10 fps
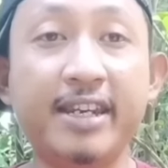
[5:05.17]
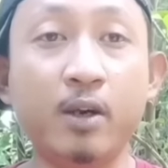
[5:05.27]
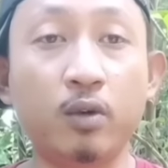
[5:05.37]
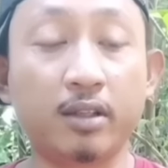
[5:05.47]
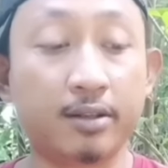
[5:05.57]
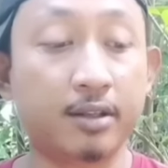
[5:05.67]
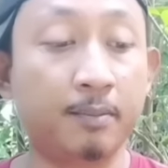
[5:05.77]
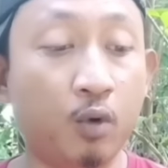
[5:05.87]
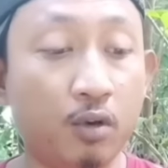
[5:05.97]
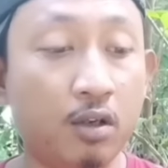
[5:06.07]
video
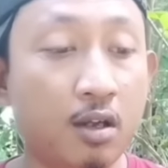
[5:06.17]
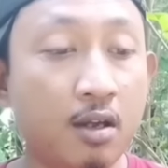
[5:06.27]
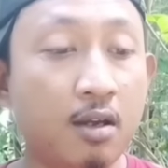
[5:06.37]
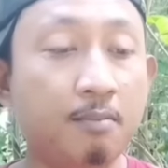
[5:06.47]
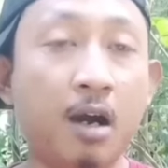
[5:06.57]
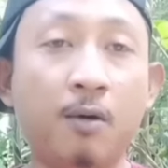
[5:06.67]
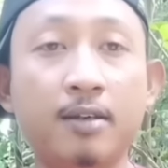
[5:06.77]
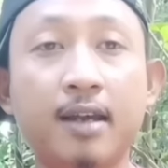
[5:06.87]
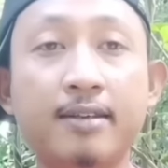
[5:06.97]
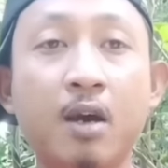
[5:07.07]
tersebut
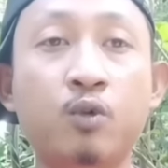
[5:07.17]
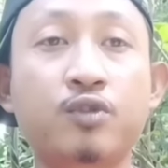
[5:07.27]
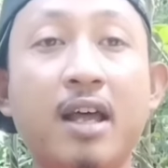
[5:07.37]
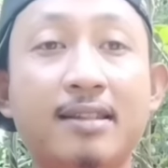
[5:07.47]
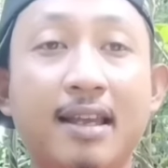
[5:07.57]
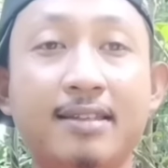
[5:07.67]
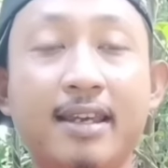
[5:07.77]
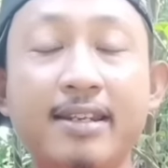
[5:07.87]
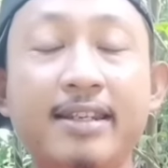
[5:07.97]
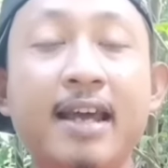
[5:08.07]
bahwasanya Ustadz
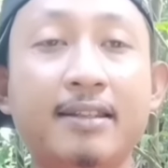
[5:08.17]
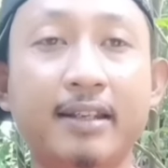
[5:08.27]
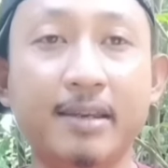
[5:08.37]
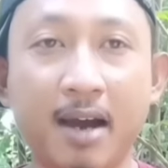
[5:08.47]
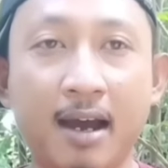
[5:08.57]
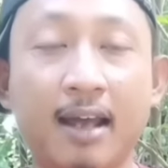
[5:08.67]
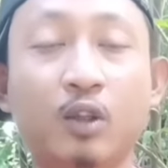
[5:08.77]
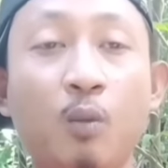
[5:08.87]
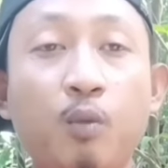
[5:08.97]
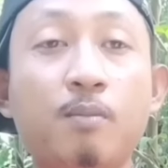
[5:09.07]
Nasihin tidak terima
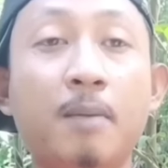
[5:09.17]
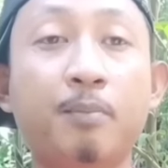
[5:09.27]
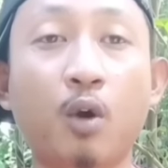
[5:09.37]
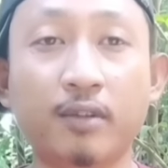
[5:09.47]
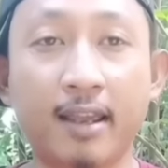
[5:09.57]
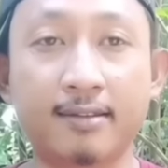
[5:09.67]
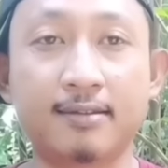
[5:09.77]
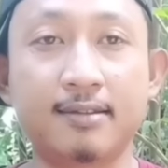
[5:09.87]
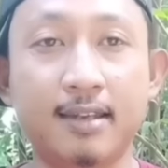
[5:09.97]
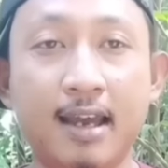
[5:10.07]
ataupun memprotes
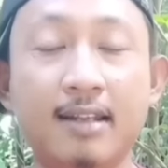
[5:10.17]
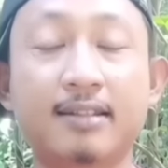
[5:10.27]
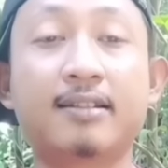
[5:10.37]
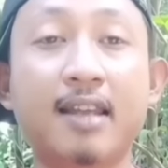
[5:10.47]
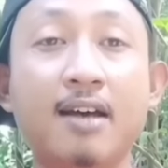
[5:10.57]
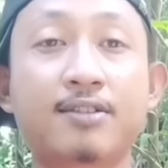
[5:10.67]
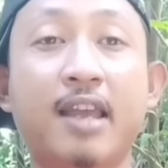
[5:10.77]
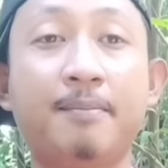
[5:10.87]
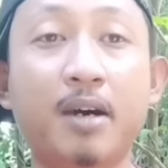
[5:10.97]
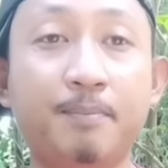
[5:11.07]
ya tentang
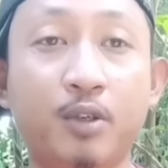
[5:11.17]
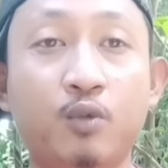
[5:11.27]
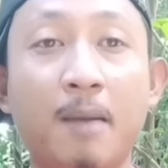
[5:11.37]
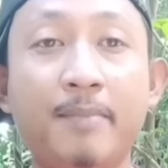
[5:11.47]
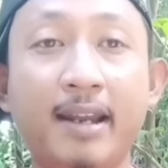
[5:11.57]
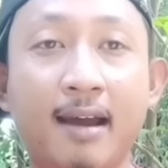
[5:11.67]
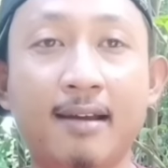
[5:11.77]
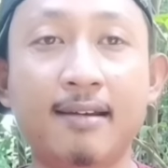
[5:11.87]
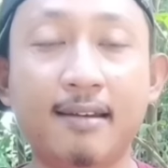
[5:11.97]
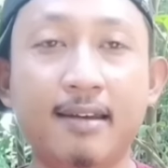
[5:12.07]
statement pesulap merah
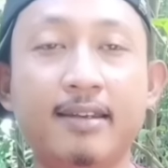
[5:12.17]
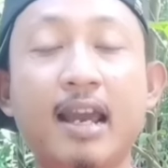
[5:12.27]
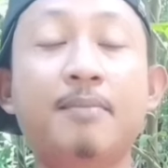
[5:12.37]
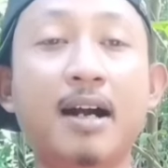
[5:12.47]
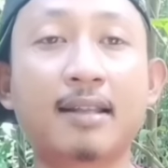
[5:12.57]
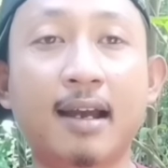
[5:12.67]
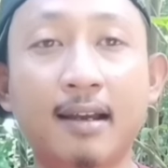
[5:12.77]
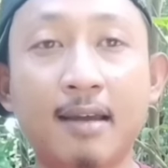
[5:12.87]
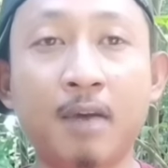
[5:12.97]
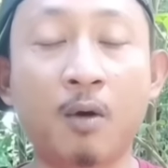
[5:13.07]
yang
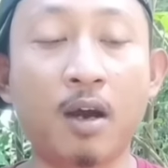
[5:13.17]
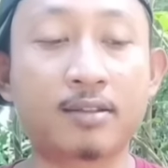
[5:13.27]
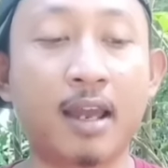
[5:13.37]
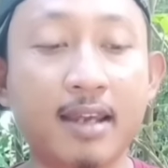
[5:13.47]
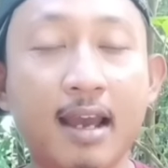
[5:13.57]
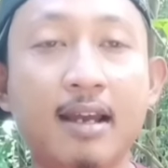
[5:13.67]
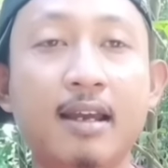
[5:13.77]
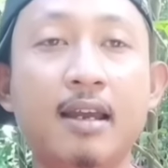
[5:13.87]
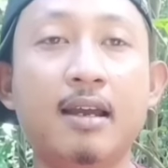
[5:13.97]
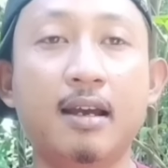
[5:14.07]
mengatakan bahwasanya
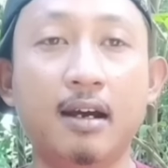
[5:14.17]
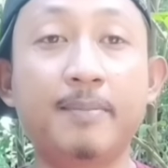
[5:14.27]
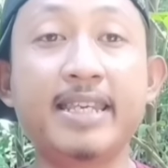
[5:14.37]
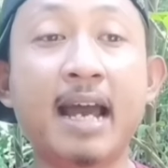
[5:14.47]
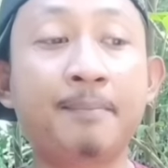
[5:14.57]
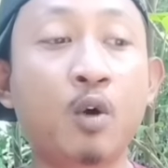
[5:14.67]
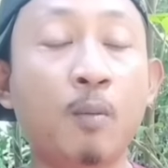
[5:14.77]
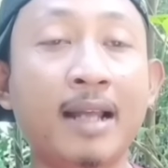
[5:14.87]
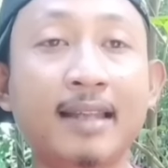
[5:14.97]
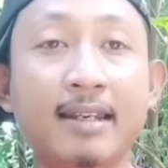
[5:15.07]
e, minyak
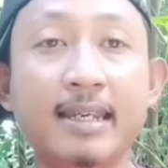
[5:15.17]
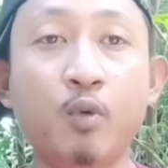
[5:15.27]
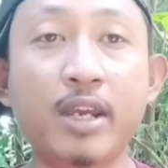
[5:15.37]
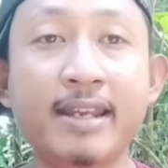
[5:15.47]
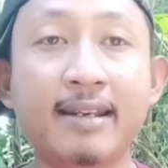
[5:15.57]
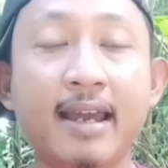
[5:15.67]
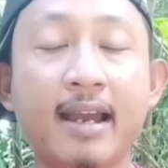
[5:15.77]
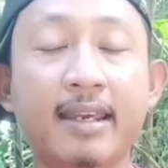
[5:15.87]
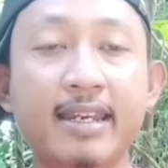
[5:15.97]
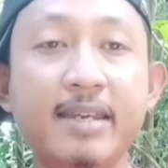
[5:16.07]
pengobatan Ibu Ida
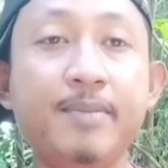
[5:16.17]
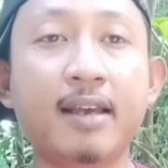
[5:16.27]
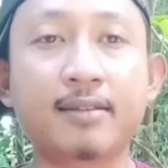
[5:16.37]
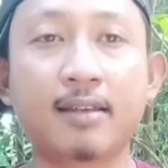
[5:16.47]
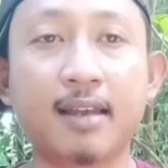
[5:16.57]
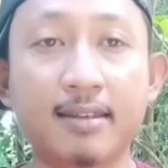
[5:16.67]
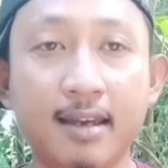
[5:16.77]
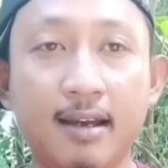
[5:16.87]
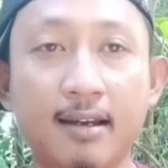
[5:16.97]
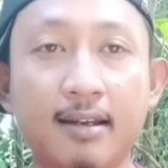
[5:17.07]
Dayak ini biasa
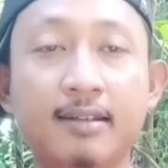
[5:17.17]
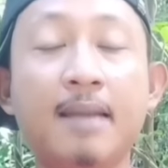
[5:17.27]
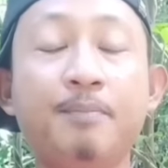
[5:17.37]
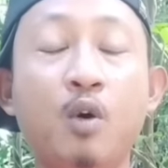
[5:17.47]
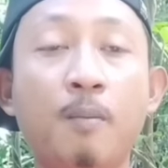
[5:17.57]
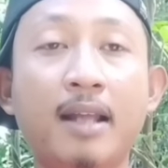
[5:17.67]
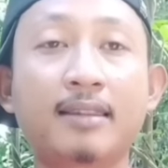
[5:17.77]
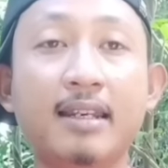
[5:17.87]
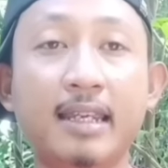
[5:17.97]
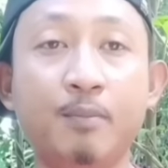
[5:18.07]
saja dan
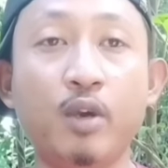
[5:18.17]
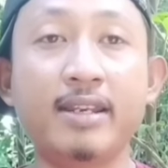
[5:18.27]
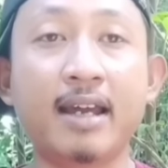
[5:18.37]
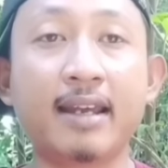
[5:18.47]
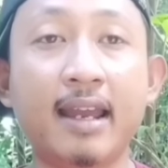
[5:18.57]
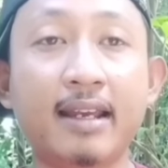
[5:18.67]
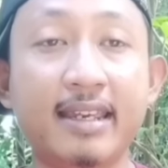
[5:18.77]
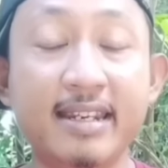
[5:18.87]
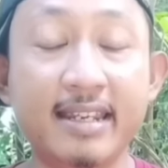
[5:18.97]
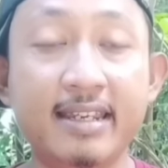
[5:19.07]
pengobatan Ibu Ida Dayak
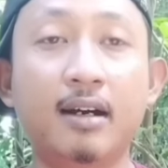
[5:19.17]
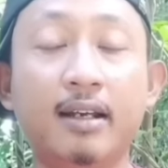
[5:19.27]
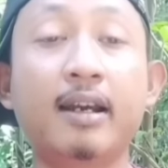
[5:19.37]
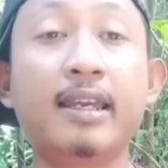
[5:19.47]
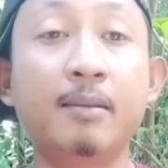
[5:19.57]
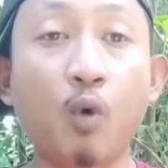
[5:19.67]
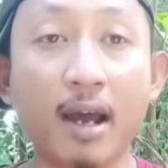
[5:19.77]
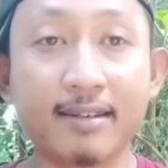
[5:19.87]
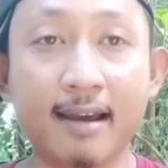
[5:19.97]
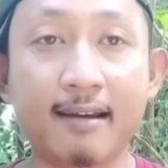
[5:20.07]
ini e,
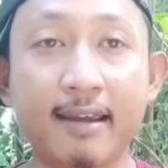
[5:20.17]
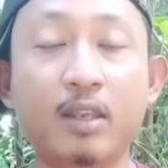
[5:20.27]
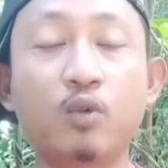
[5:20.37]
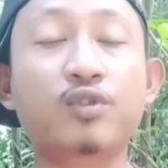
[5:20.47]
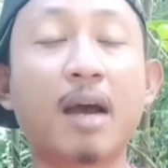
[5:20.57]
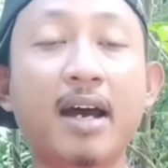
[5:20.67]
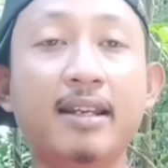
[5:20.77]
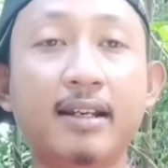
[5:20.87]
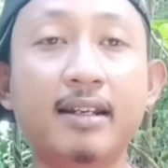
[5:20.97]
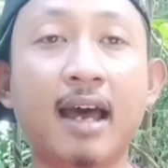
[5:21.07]
keilmuannya itu sama
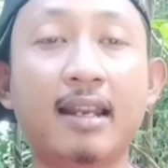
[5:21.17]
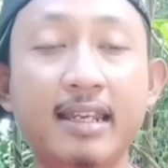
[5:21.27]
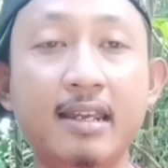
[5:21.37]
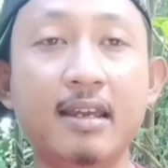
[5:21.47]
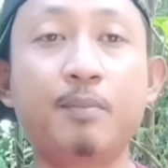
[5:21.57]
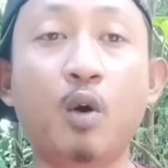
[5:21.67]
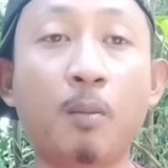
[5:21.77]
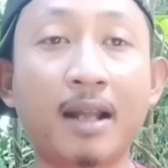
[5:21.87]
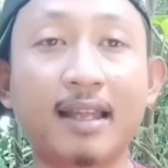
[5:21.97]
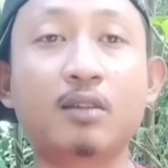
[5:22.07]
dengan ahli
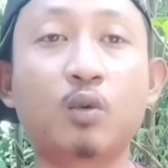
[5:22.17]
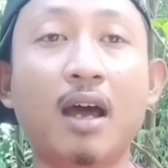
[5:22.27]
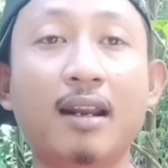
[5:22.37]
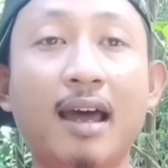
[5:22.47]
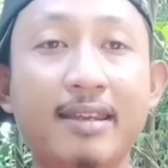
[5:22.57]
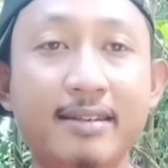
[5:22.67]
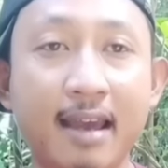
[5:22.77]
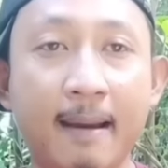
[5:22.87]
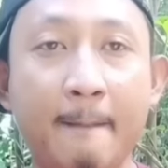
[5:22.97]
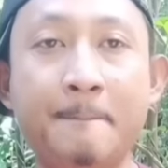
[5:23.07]
pengobatan tulang
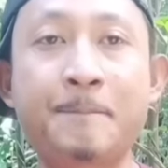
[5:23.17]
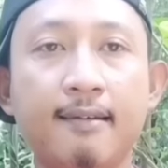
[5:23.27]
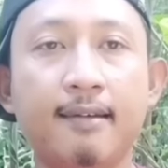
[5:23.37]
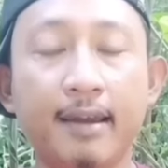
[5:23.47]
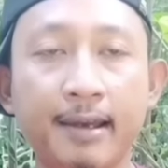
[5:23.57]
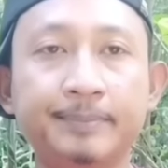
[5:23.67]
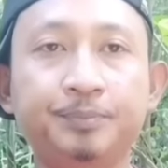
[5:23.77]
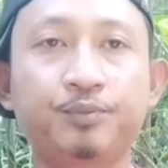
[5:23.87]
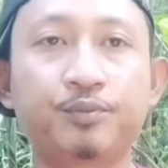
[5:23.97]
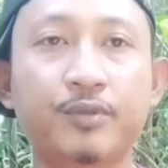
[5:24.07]
lainnya ya
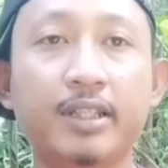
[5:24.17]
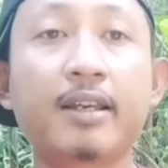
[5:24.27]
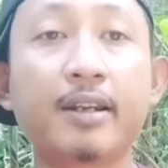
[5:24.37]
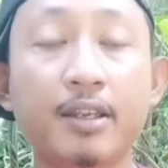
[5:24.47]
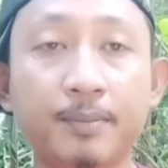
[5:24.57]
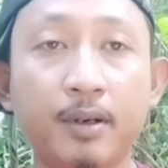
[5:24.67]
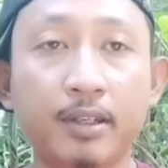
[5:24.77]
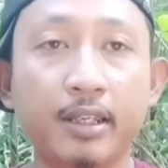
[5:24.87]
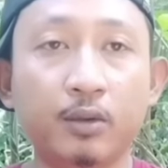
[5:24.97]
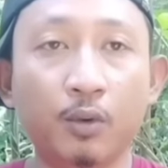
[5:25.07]
kira-kira
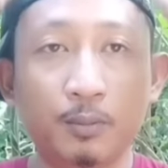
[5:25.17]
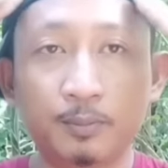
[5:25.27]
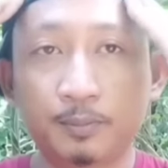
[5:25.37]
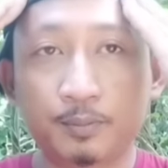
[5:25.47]
seperti itu